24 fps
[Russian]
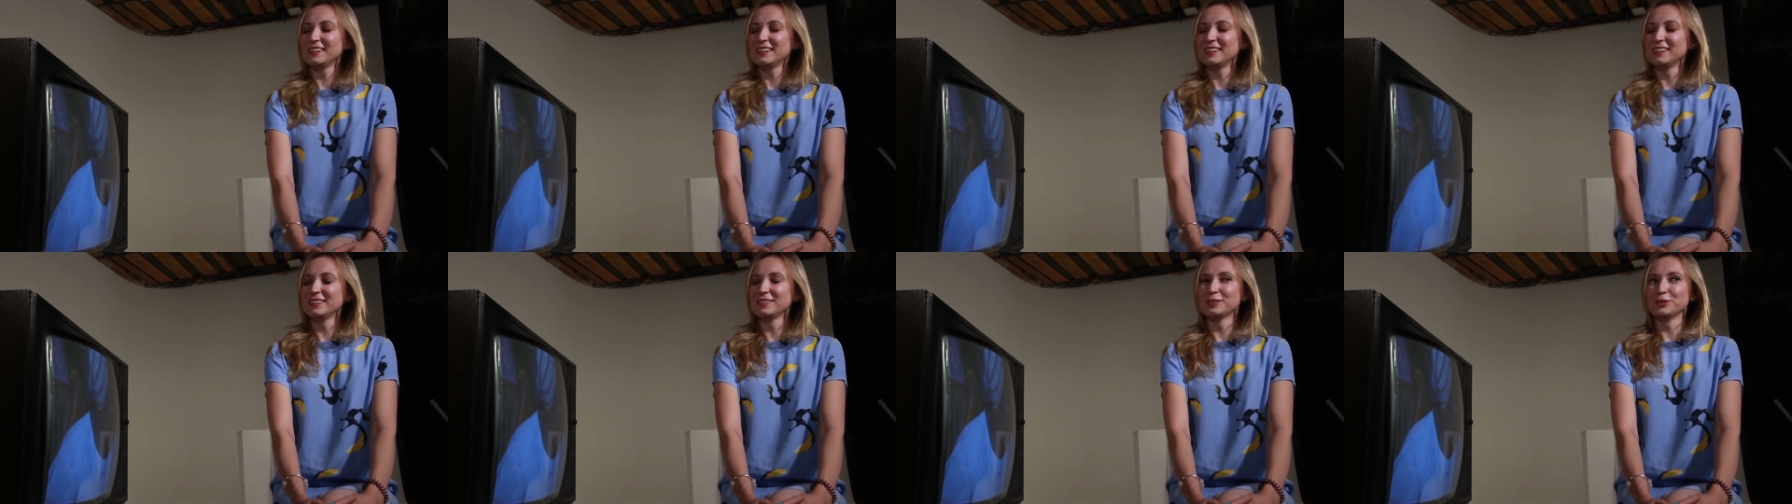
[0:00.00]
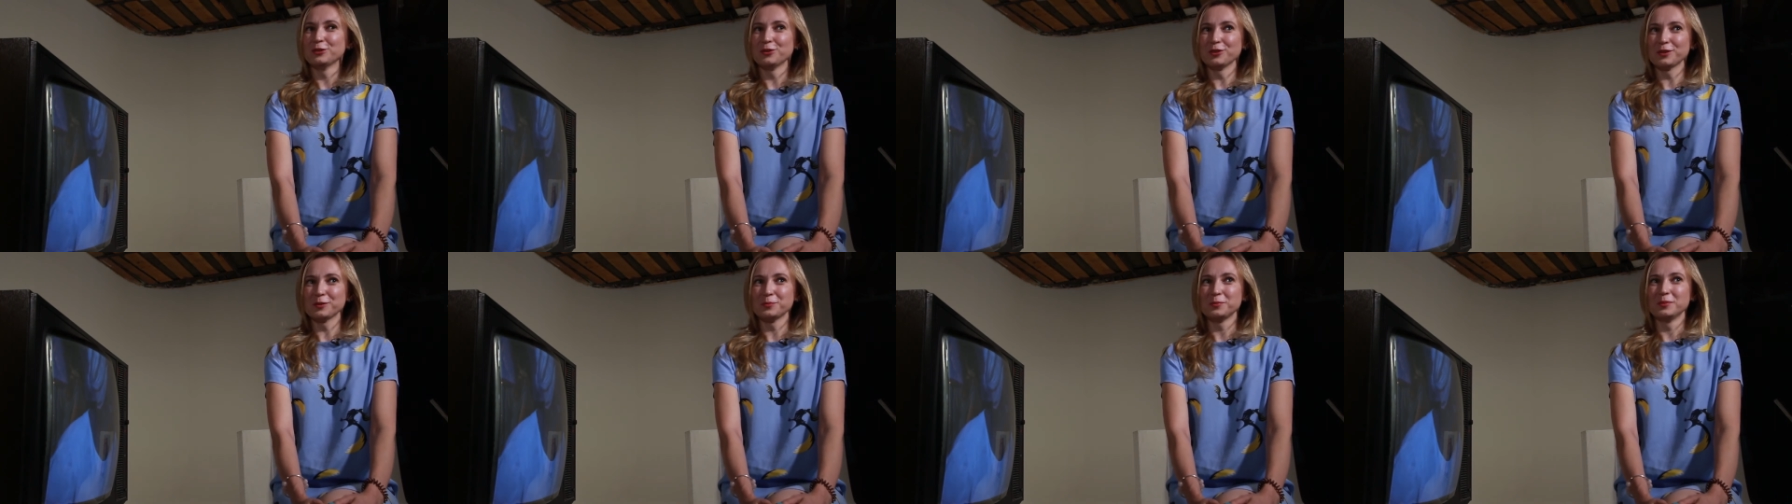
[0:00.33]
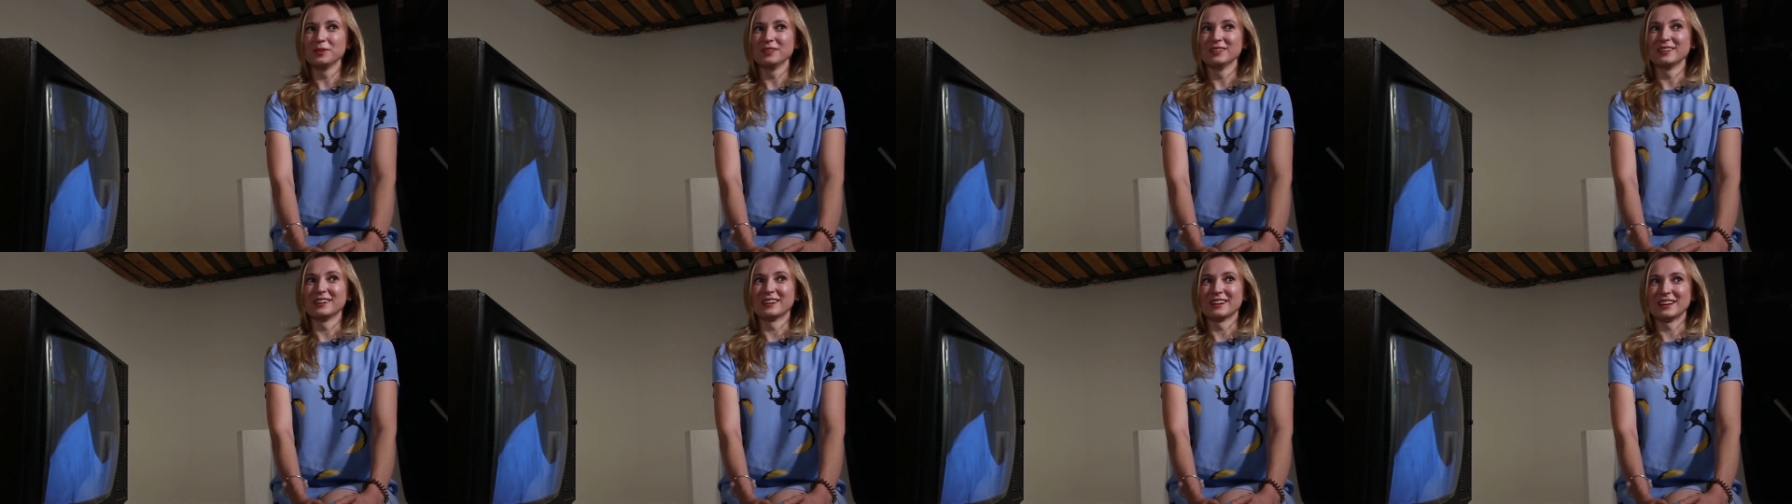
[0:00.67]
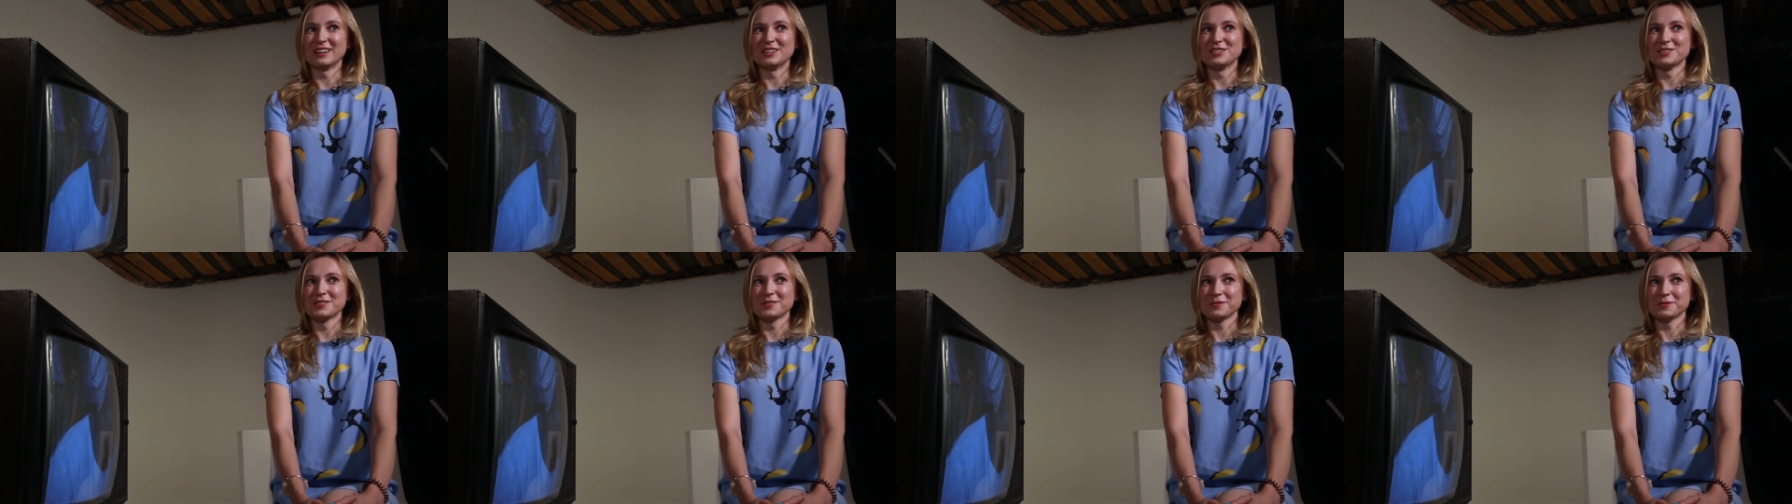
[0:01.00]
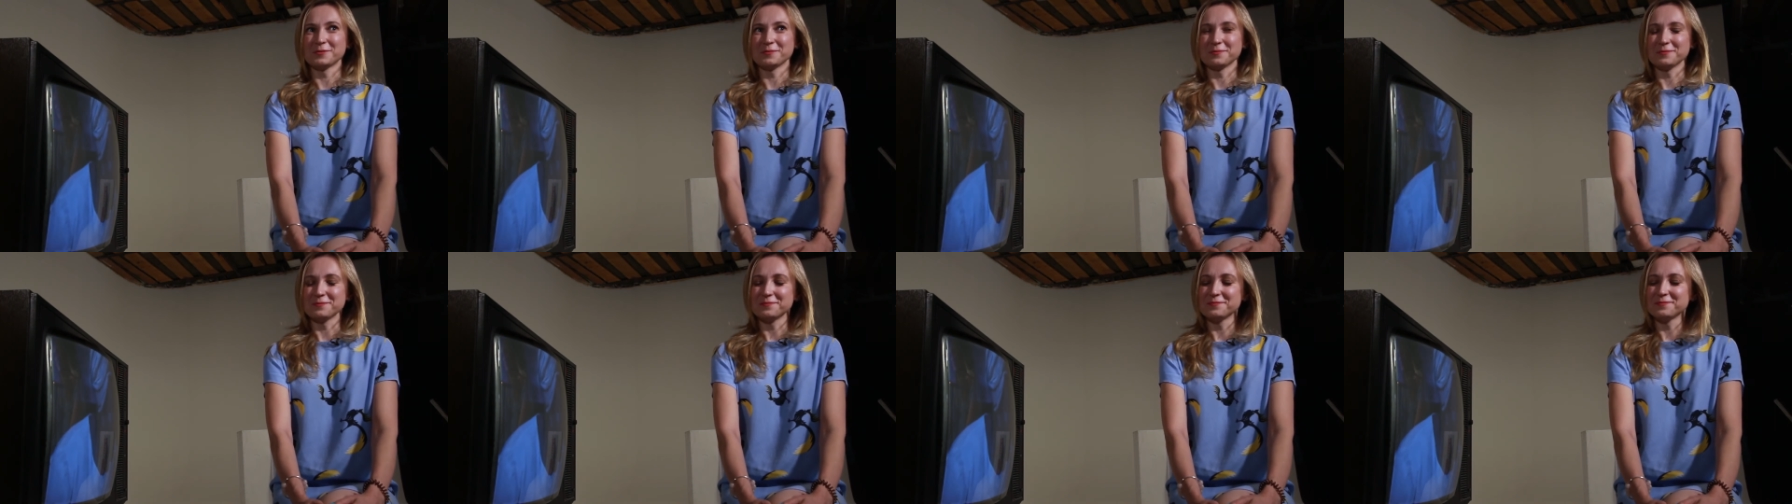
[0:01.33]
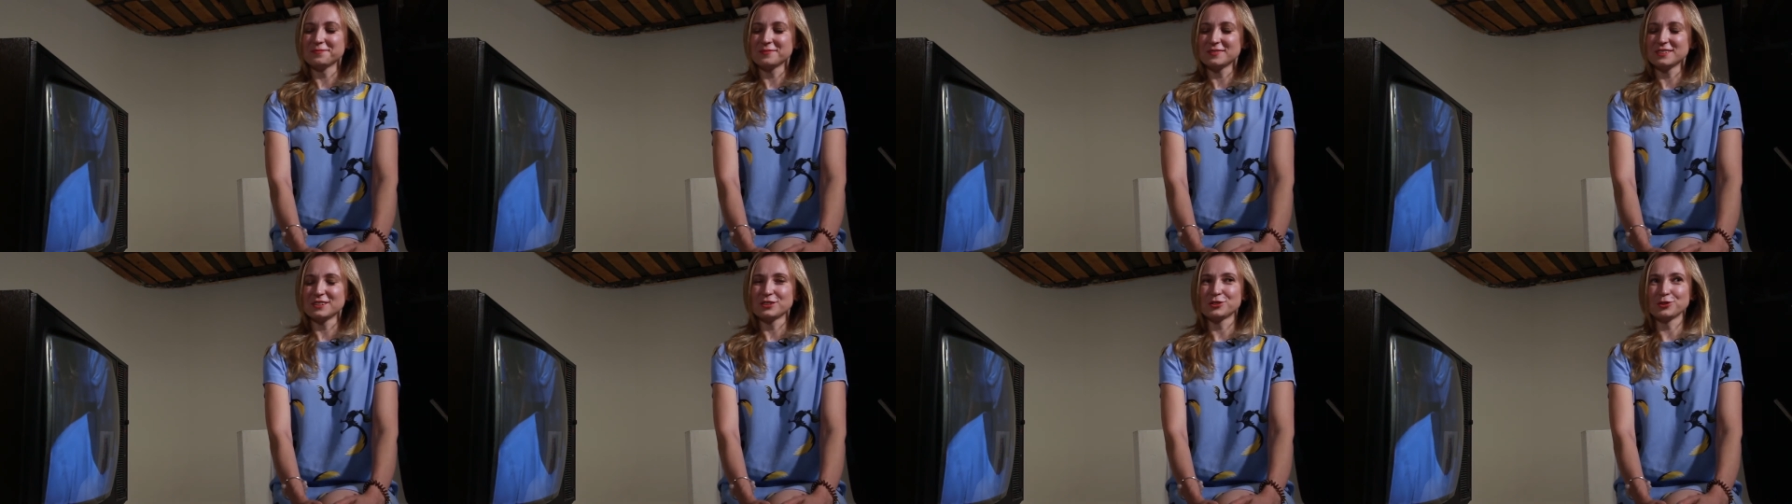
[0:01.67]
и сок был оранжевым,
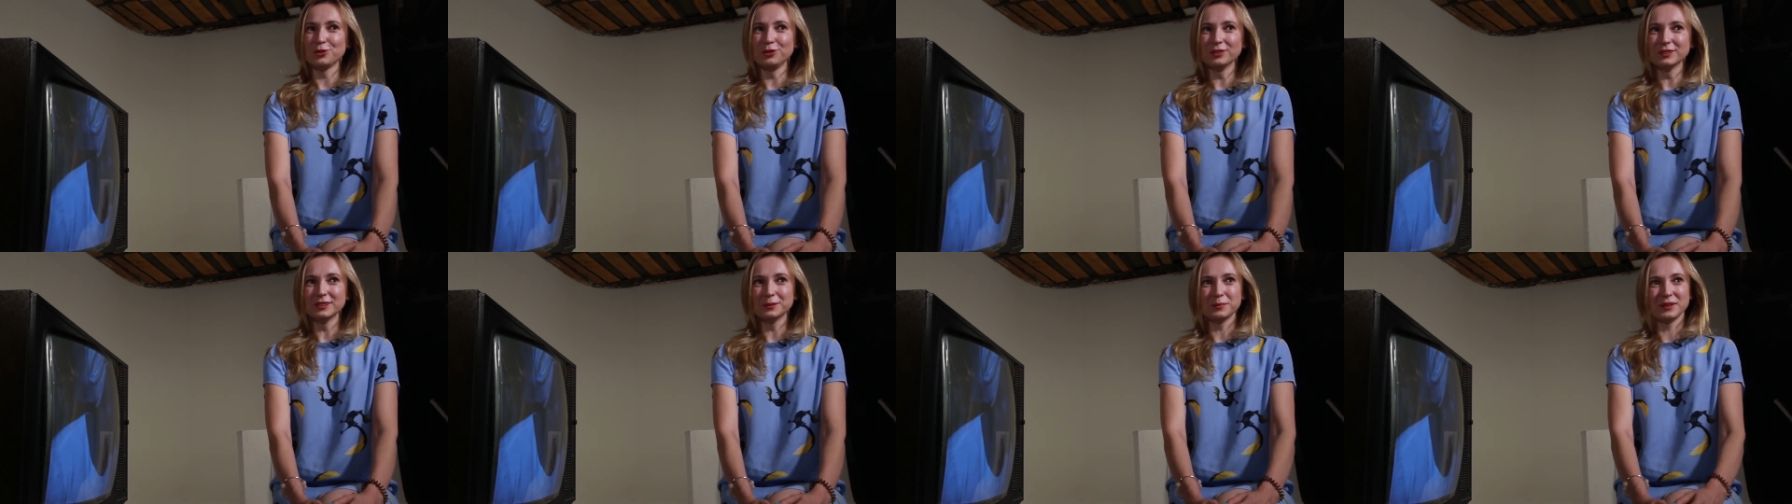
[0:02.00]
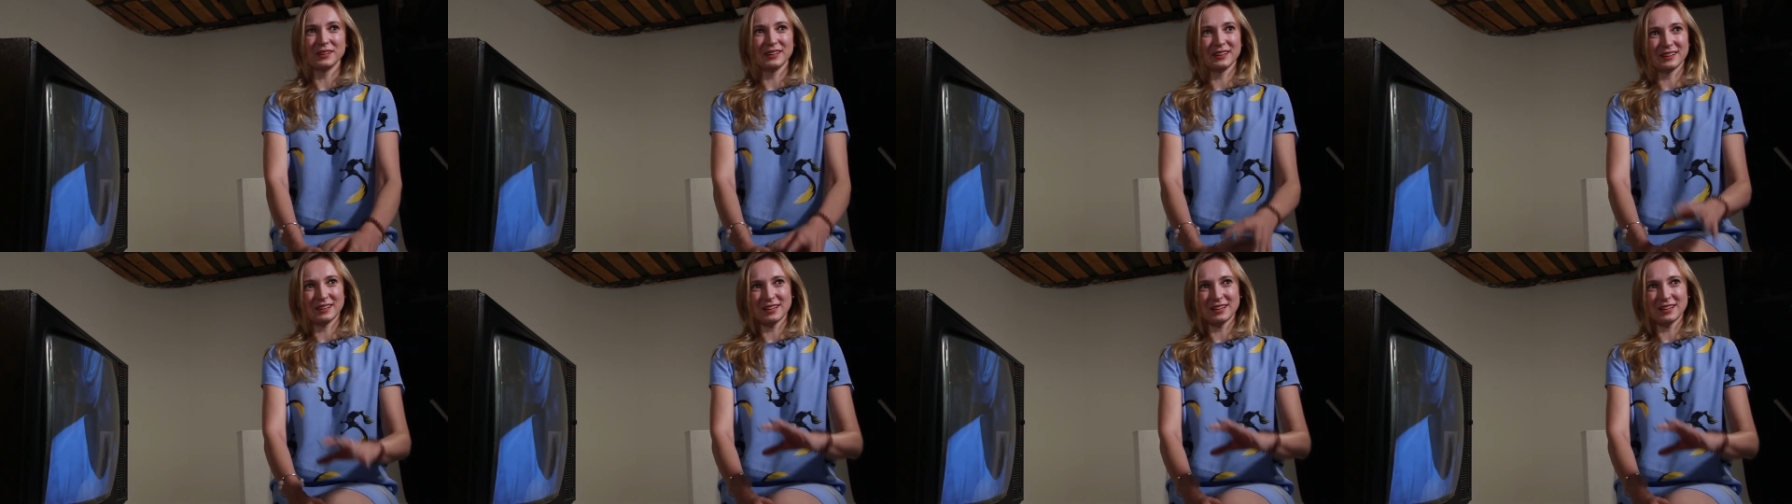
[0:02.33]
желтым и